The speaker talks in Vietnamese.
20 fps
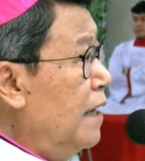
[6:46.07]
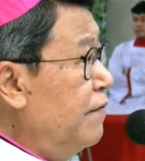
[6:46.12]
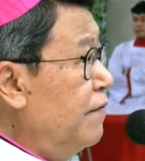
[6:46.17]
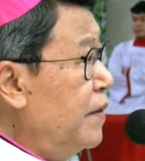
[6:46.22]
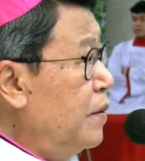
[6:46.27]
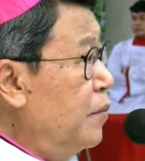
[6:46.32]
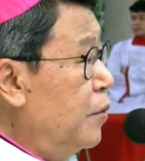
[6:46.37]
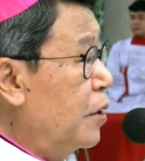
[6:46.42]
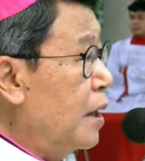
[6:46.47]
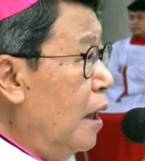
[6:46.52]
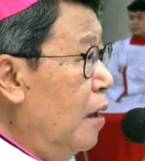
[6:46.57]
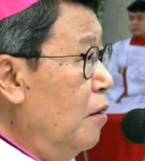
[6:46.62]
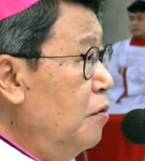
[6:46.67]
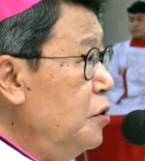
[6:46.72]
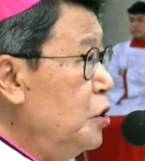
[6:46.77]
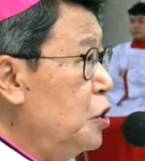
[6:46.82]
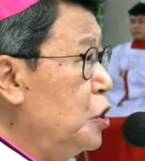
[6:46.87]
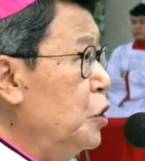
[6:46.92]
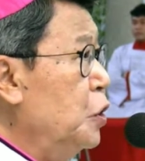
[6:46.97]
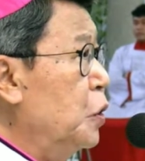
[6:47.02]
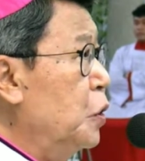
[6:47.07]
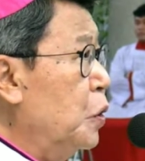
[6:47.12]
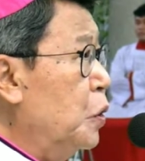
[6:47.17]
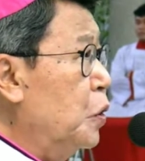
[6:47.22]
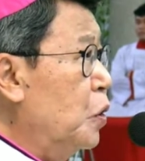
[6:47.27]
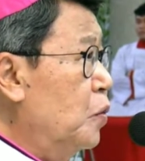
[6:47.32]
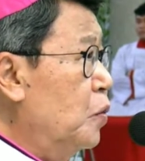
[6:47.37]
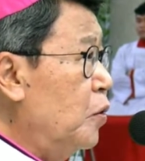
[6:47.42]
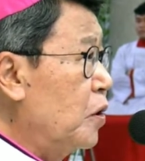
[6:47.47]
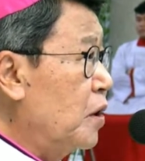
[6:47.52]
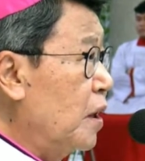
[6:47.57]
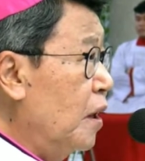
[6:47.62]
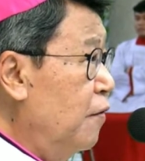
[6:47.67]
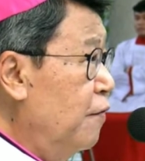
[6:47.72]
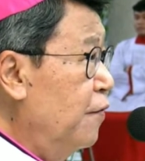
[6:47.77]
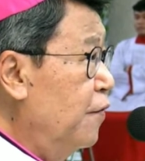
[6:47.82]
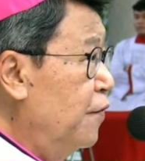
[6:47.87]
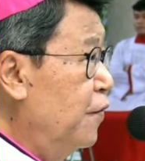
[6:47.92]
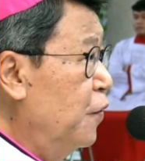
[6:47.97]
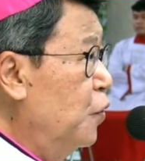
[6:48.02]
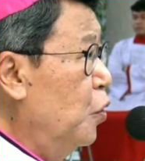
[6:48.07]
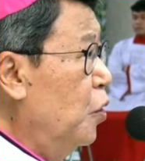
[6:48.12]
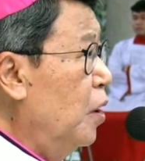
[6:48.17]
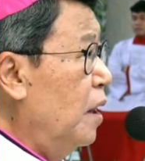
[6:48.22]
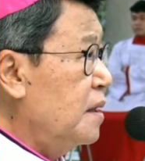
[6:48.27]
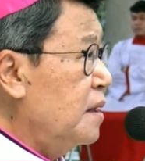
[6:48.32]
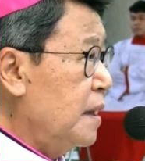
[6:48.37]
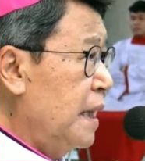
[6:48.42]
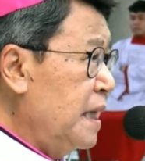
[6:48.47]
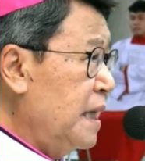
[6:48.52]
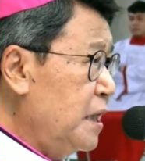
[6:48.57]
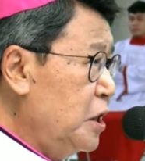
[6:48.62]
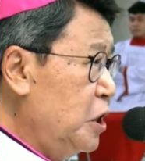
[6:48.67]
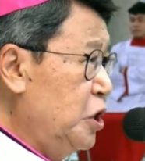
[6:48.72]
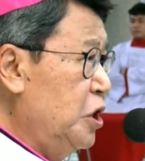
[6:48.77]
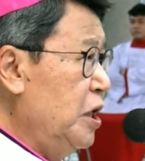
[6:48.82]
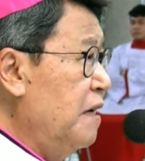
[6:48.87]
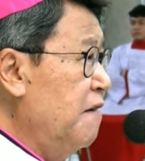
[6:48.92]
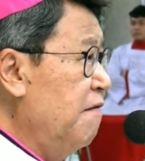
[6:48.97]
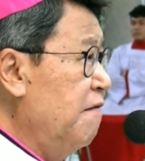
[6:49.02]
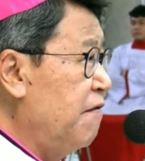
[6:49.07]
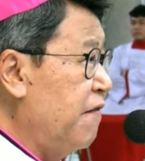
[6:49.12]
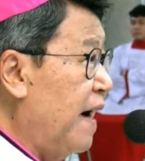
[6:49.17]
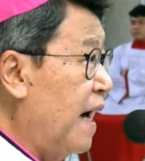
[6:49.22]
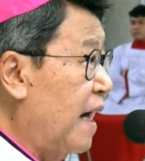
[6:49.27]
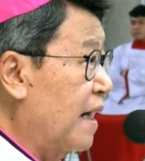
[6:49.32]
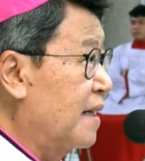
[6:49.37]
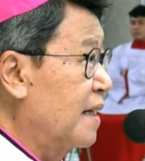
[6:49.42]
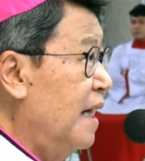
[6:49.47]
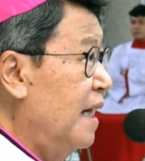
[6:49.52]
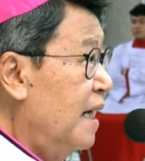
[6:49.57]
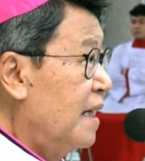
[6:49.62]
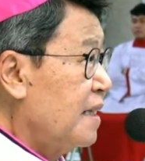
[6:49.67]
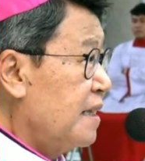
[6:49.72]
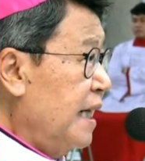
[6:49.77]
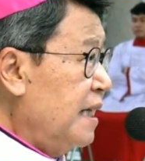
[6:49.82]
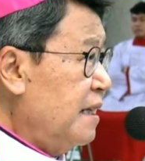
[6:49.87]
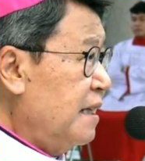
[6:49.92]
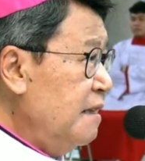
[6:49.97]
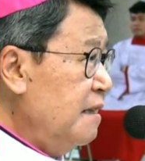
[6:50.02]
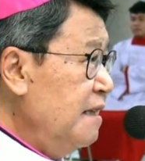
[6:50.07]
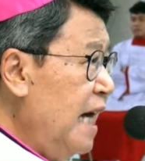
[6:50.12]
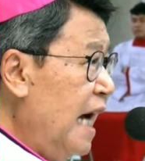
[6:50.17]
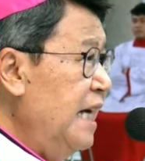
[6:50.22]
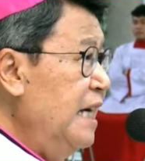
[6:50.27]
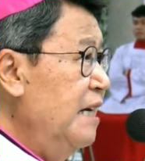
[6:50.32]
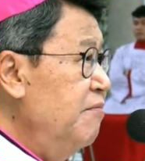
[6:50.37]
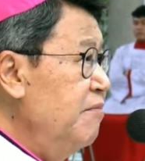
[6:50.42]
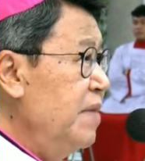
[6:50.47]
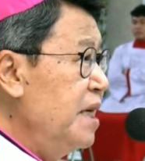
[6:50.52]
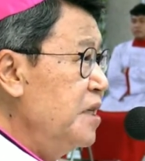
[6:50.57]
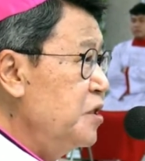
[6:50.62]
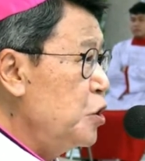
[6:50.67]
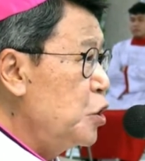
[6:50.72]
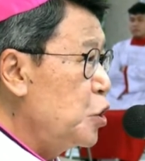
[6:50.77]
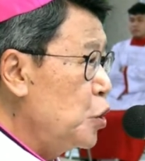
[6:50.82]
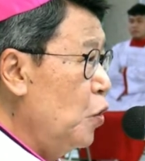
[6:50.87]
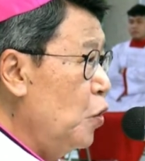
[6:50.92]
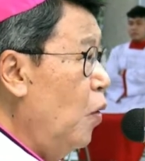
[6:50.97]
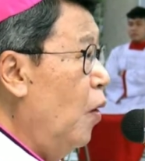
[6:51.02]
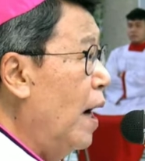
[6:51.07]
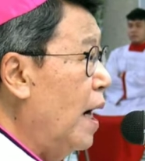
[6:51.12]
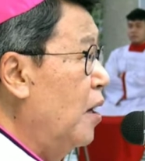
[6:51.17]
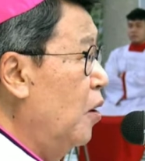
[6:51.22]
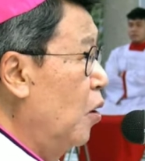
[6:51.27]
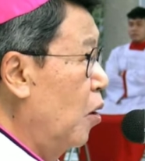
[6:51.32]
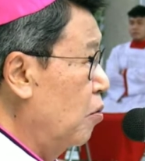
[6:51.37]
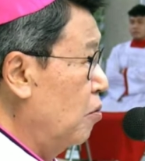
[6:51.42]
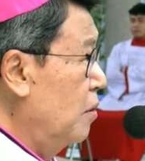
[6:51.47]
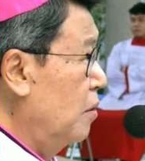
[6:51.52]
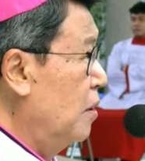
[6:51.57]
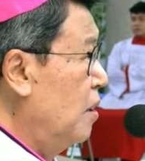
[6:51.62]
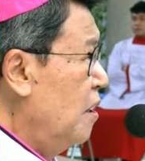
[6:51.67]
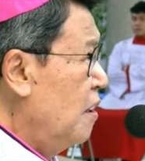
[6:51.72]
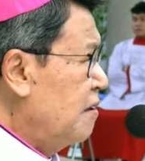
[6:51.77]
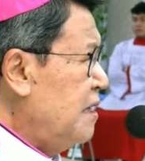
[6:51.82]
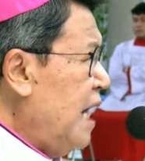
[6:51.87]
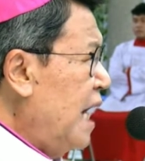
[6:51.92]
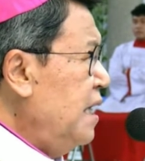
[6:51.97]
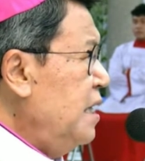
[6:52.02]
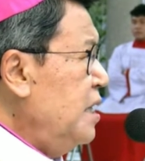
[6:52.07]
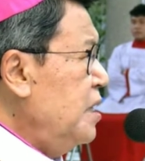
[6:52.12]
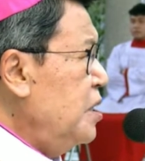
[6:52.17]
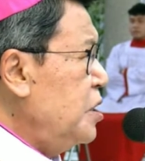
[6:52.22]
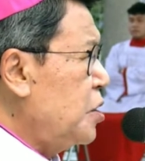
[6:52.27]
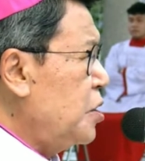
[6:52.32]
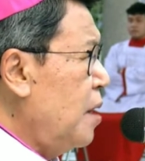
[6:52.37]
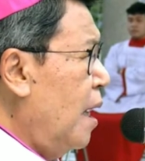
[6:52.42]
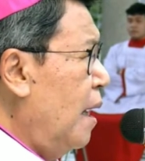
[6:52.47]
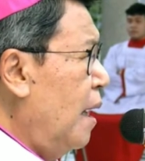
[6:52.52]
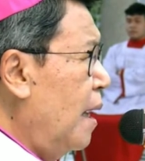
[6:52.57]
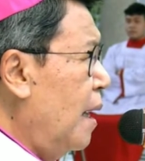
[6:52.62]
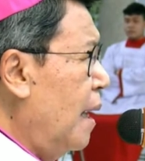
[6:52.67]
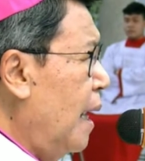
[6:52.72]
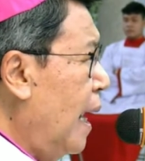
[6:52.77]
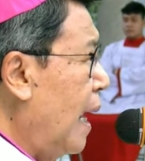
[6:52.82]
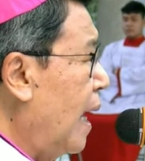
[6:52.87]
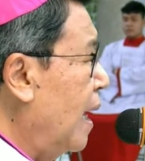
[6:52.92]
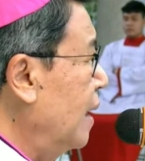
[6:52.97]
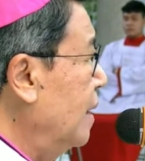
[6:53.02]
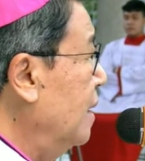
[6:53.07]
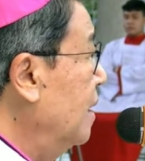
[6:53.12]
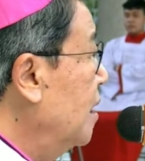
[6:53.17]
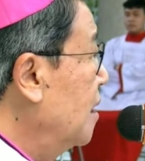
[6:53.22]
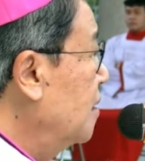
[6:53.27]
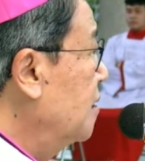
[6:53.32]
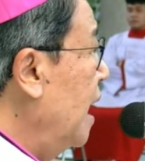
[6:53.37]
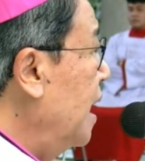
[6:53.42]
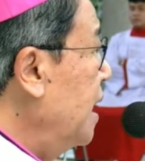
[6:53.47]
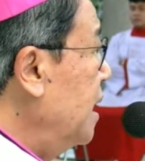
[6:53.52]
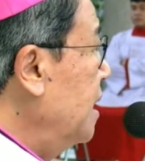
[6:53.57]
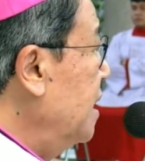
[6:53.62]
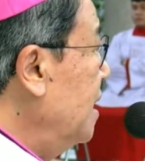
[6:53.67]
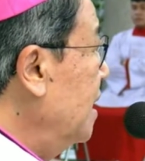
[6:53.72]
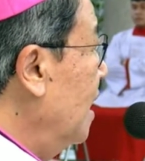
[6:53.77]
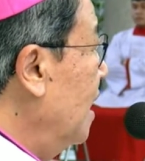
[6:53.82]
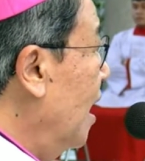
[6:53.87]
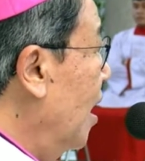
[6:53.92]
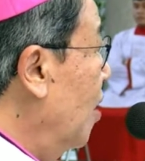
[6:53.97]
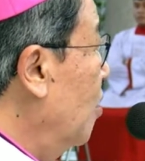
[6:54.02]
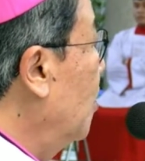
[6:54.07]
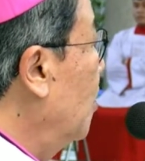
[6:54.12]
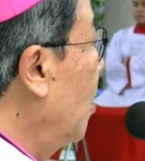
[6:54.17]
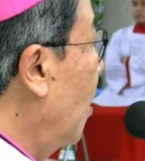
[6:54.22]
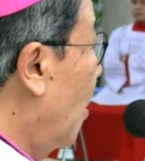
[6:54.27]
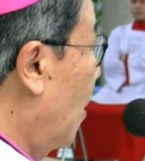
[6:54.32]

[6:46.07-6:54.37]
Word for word: đến với một ông chủ một ông vua thích trừng phạt thích đẩy mình xuống hỏa ngục đầy sợ hãi đầy âu